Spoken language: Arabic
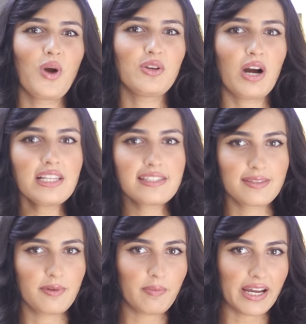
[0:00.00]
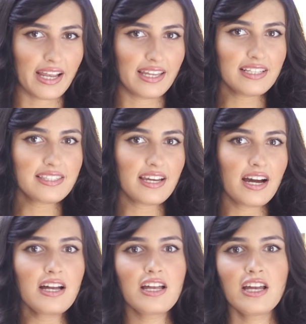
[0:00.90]
ويعزز من
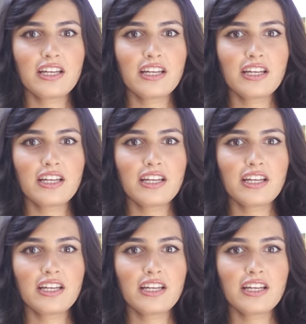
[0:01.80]
مكانتها